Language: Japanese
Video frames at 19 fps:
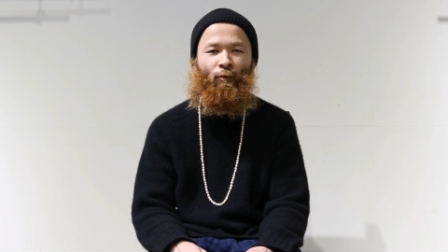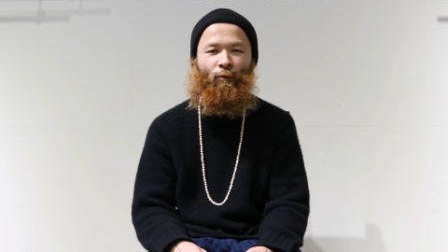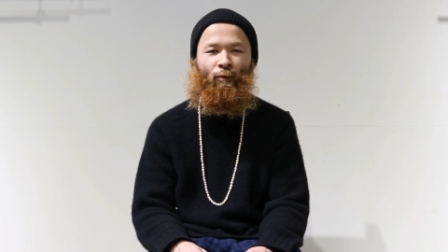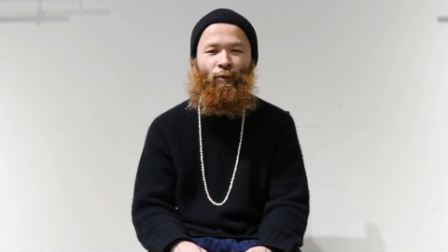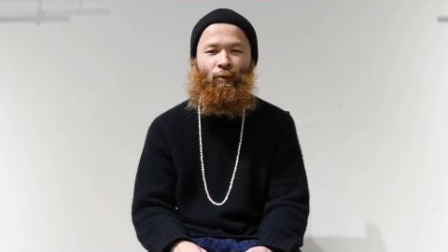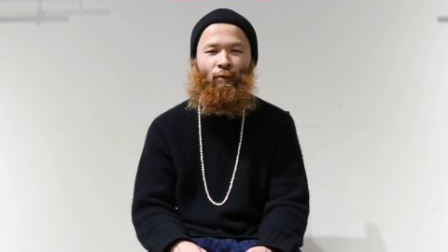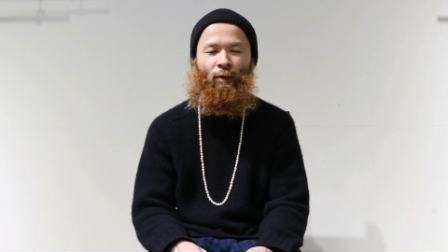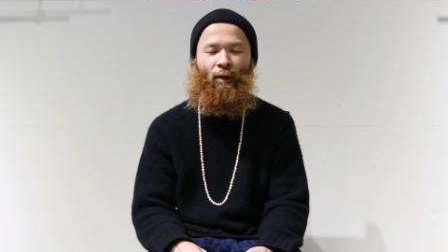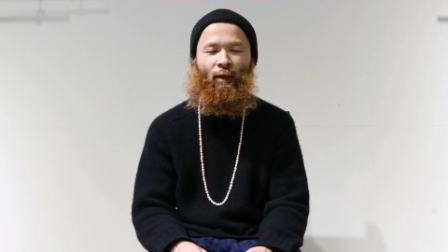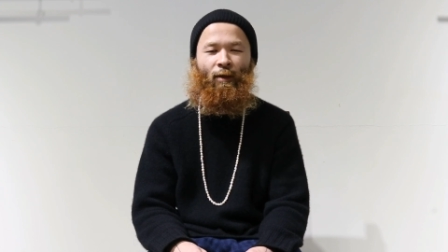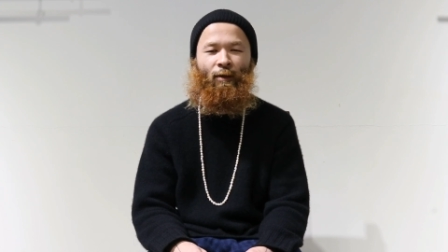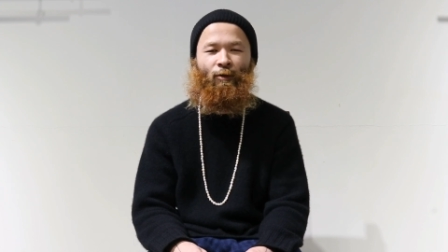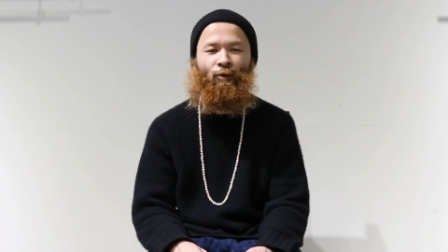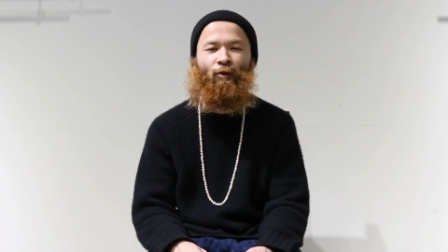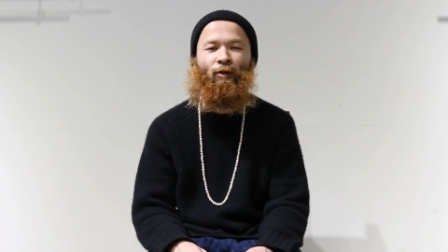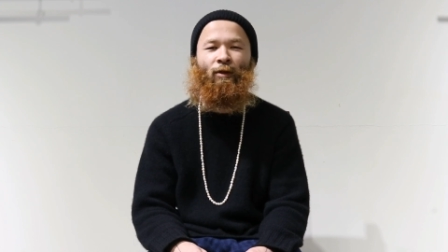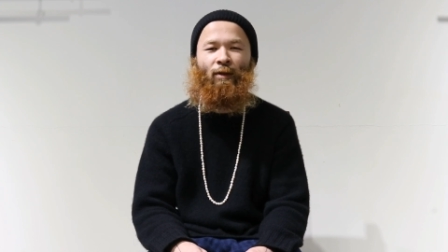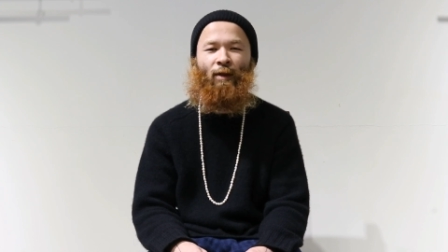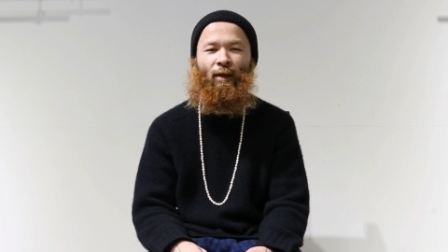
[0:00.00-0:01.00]
を、えー、
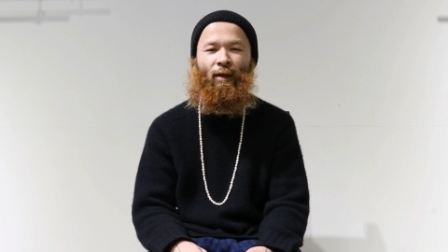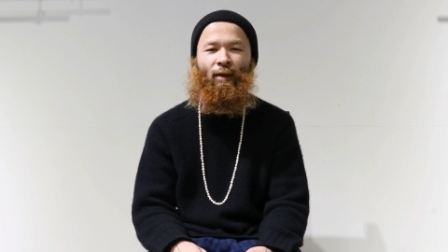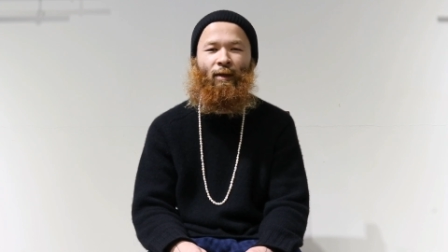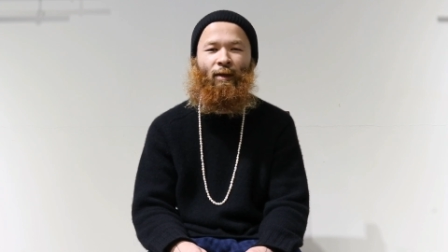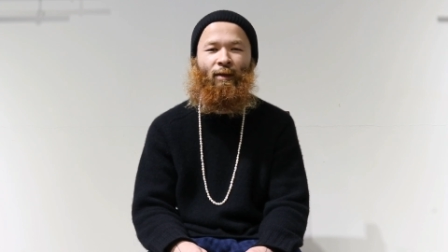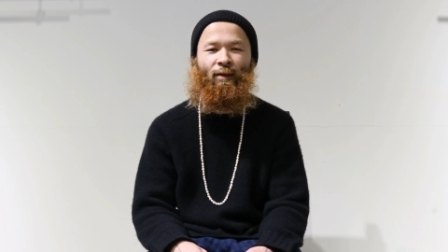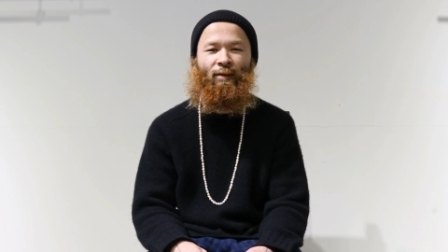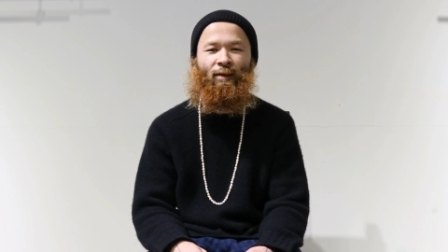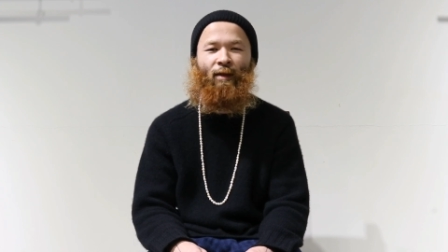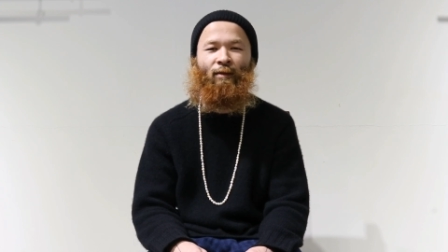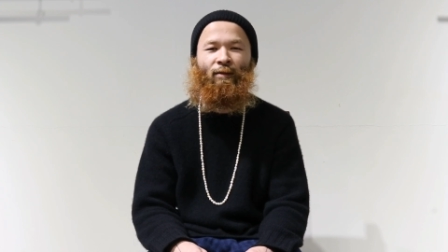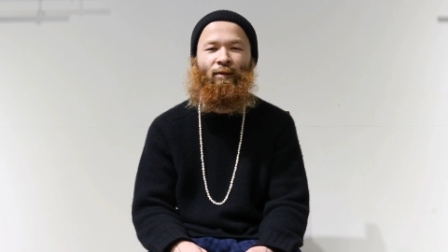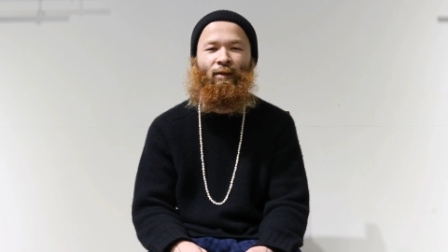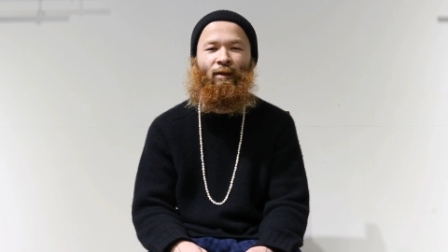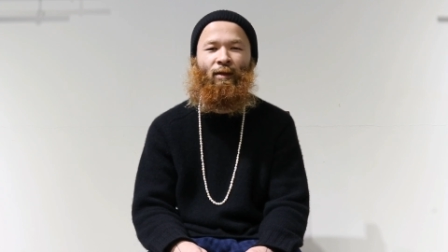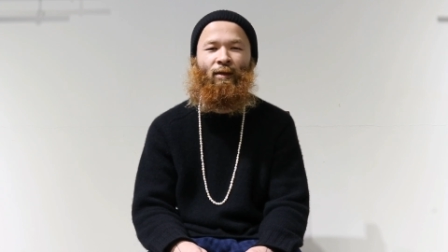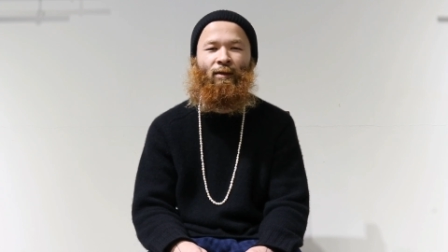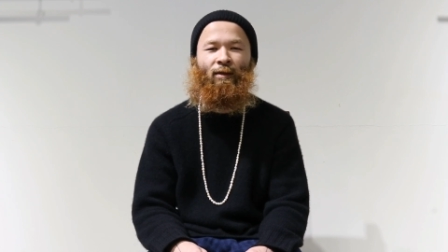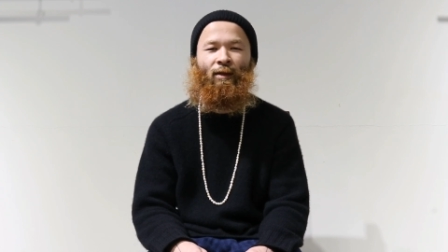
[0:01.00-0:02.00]
樹脂で作
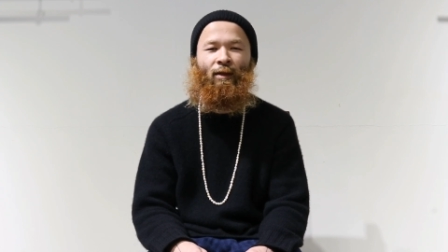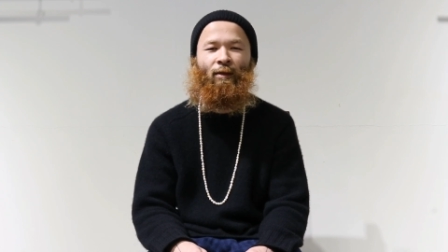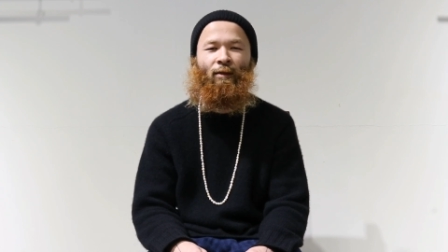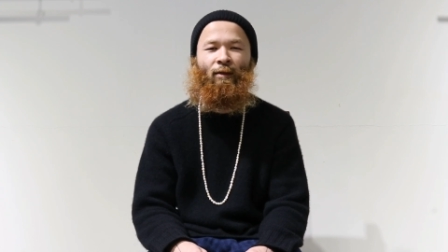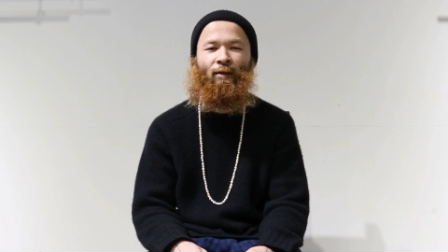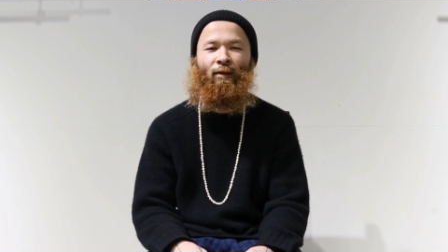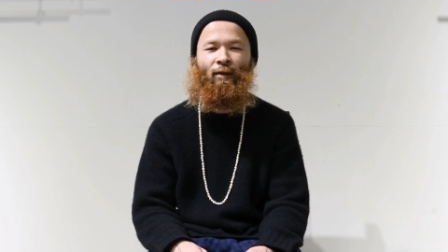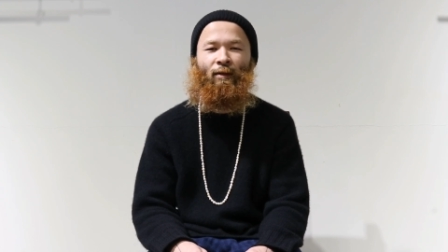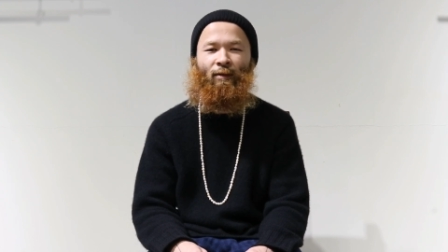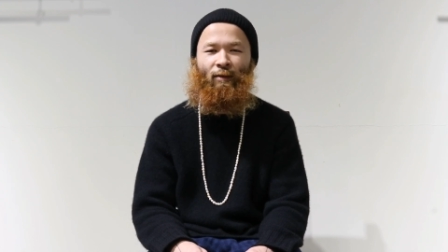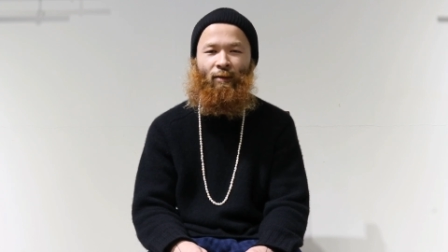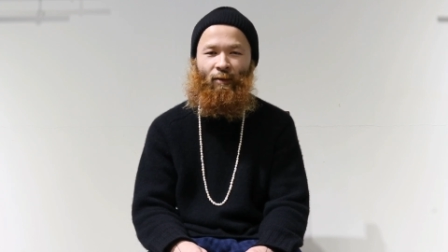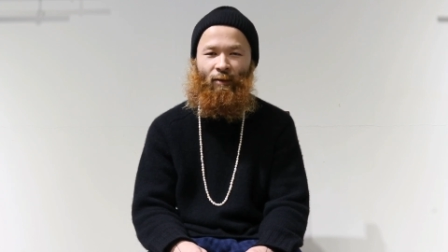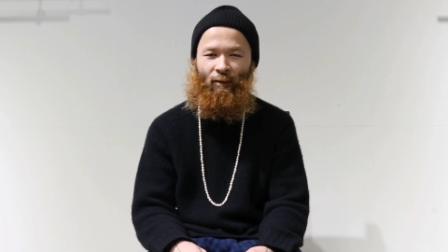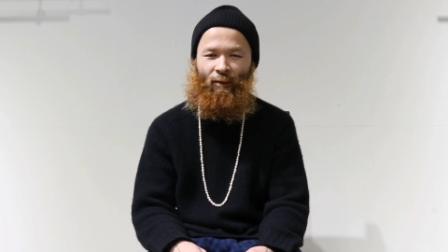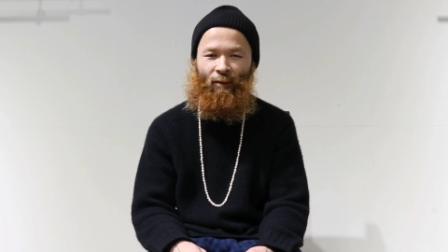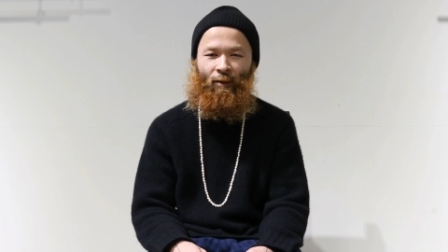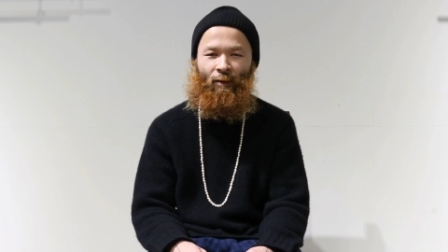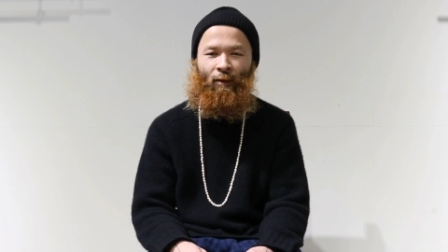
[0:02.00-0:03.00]
成していただい
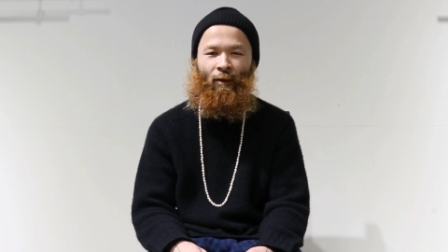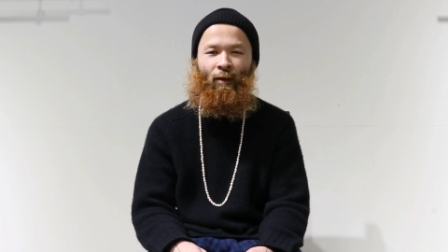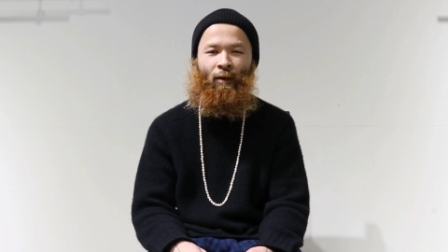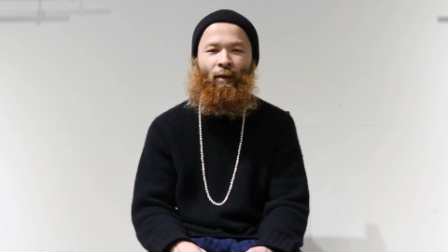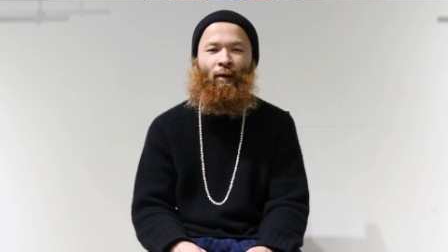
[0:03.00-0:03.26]
て。